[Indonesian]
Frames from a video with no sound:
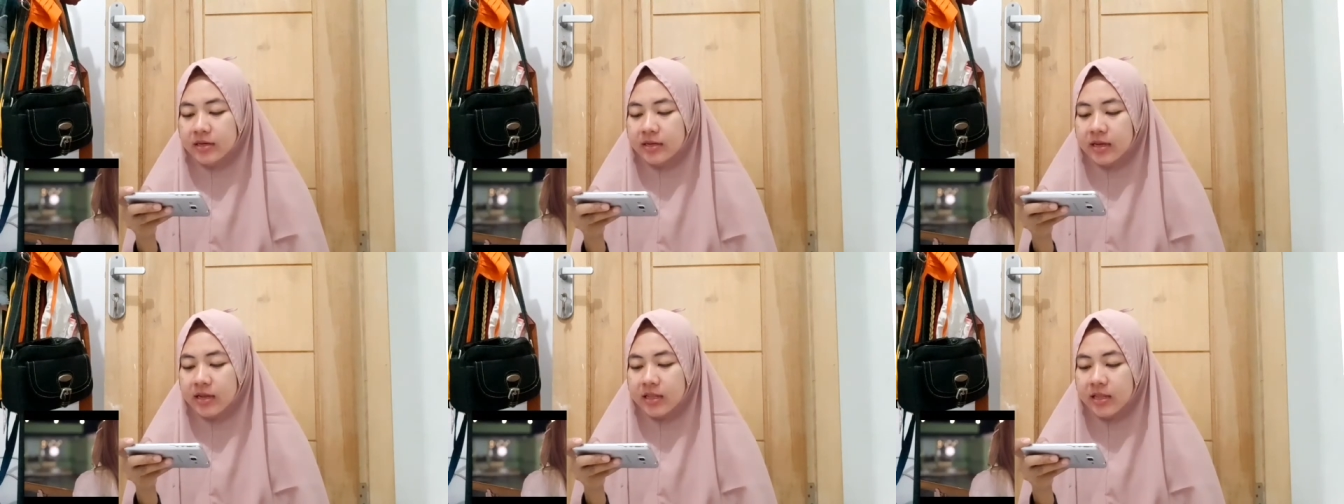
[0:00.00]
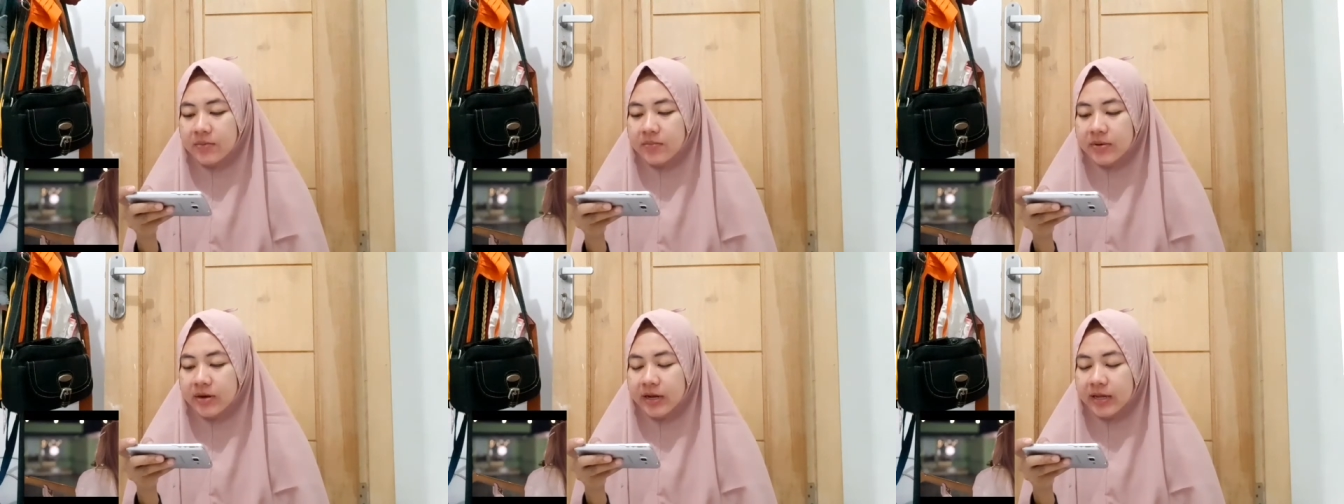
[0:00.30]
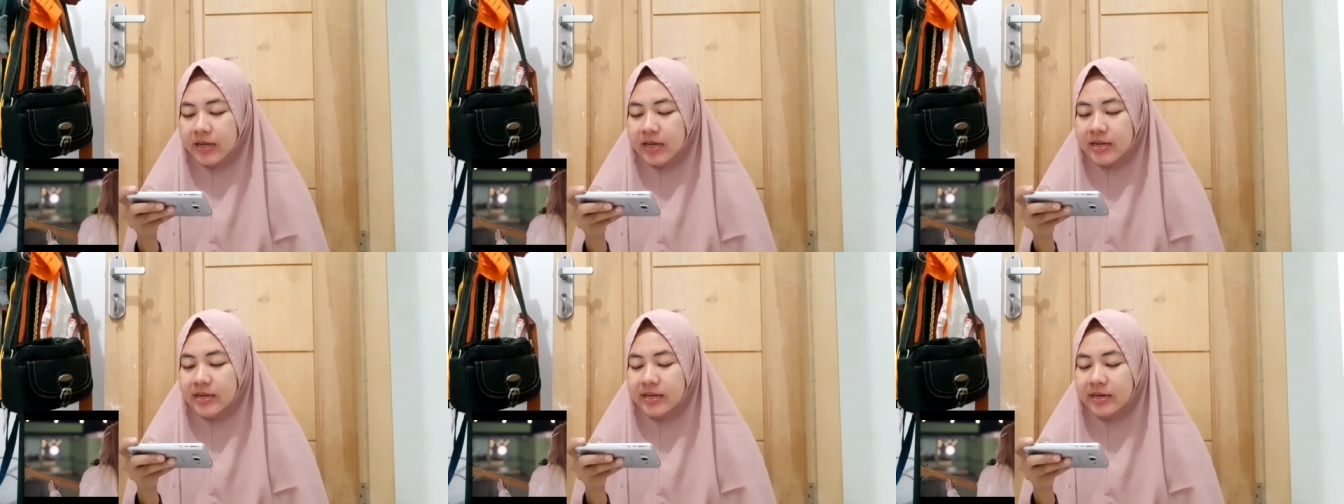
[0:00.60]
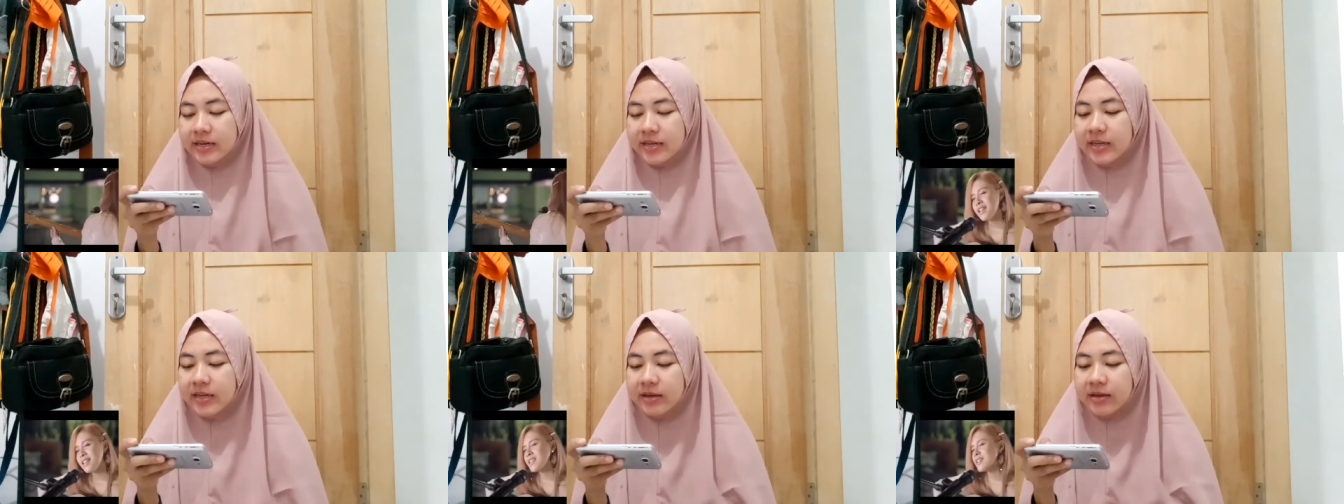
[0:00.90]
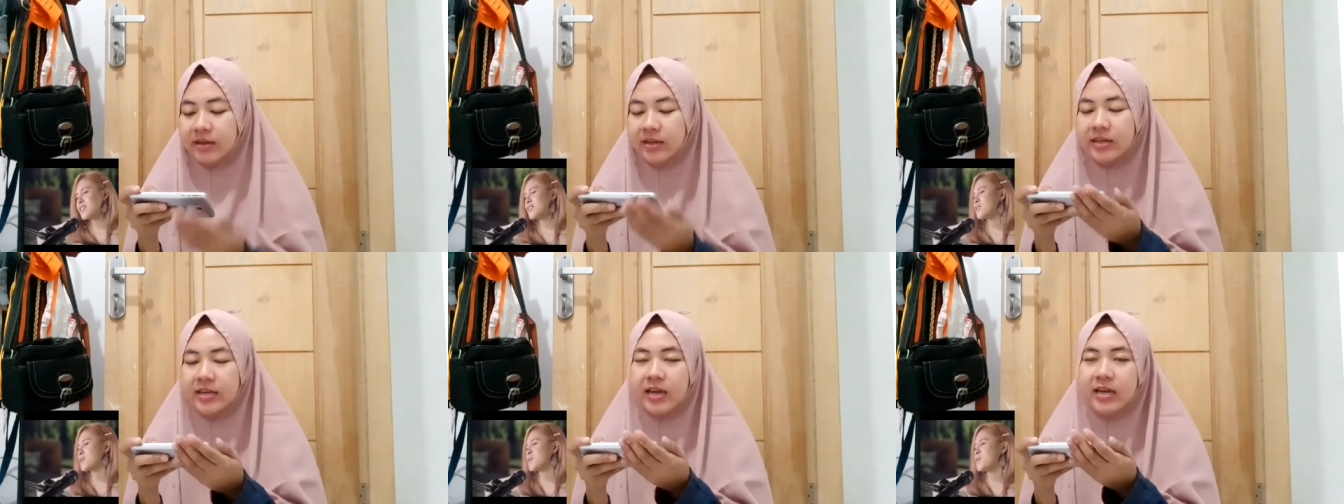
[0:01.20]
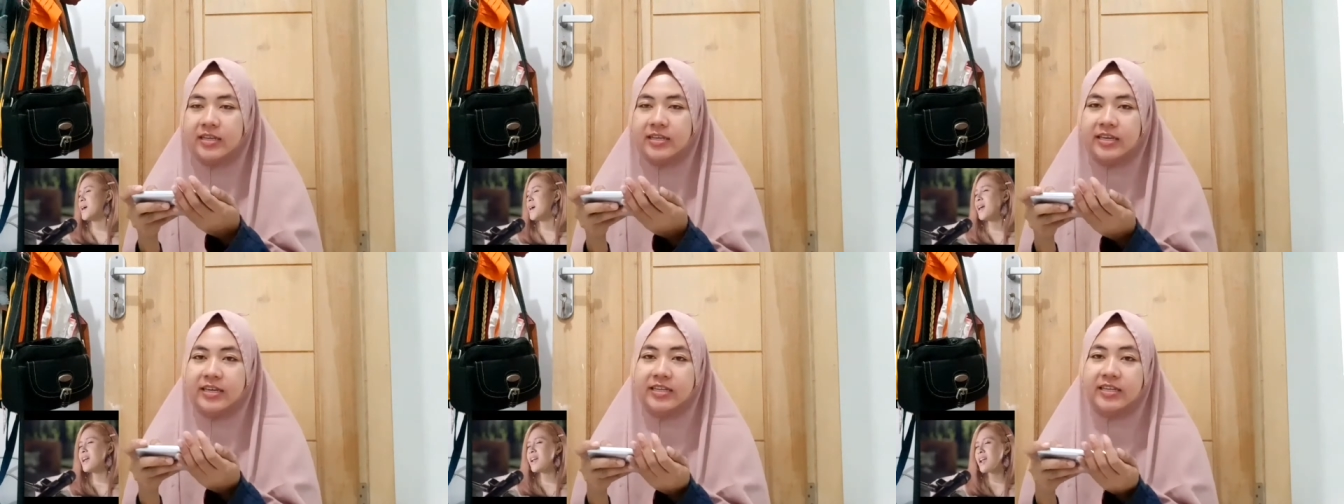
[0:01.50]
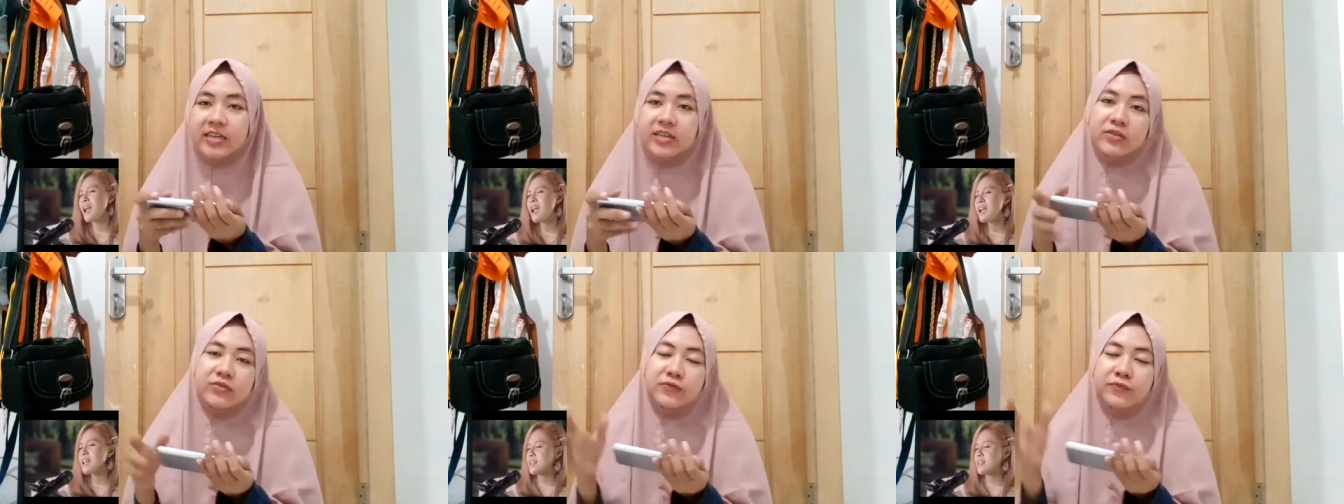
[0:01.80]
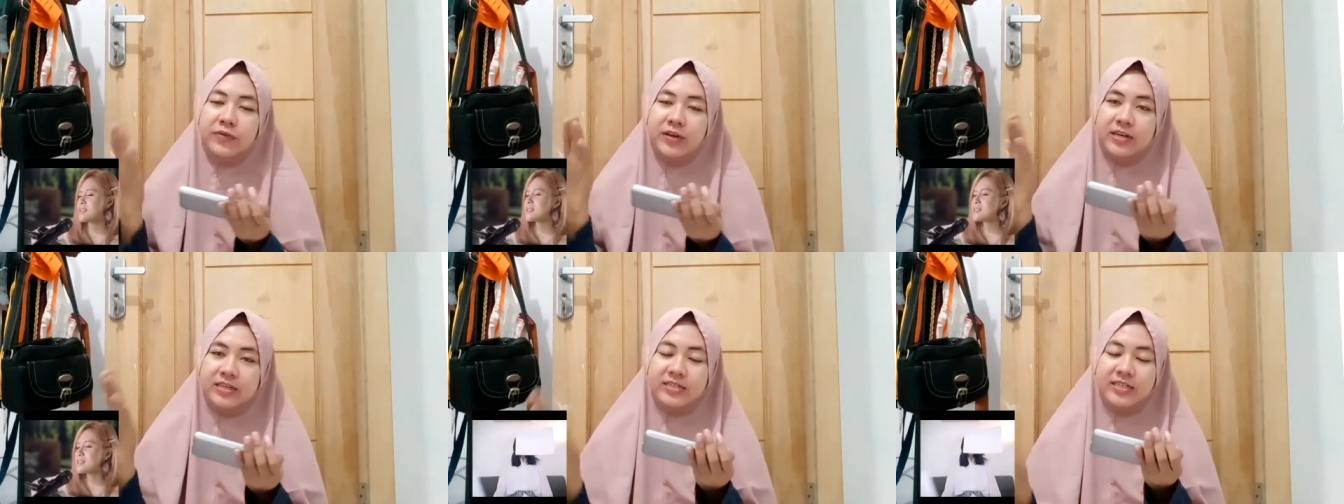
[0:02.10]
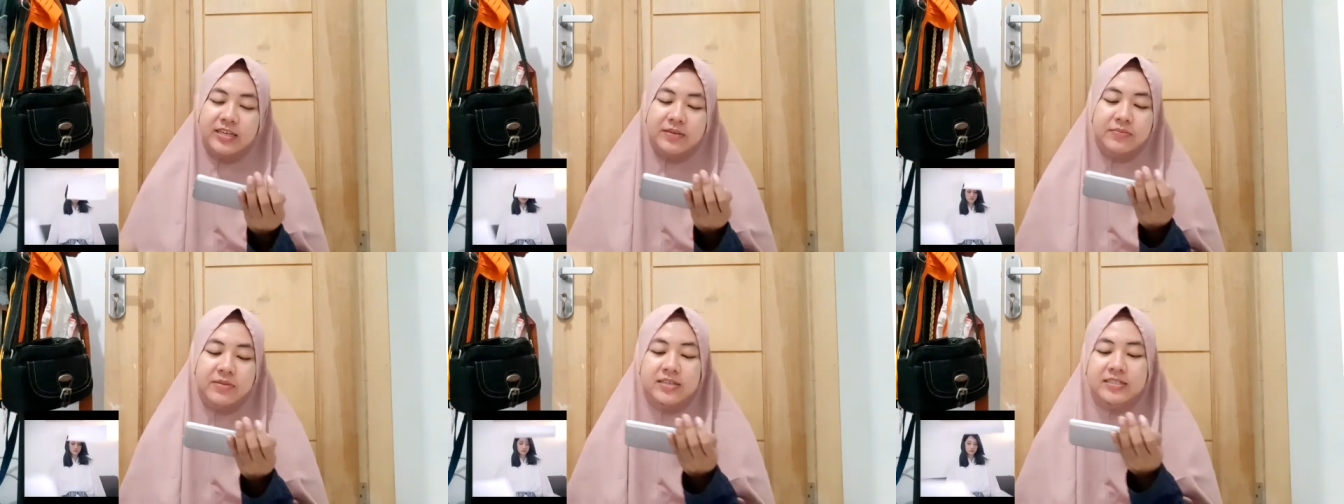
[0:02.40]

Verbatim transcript: ternyata mereka ini nyanyinya tuh versi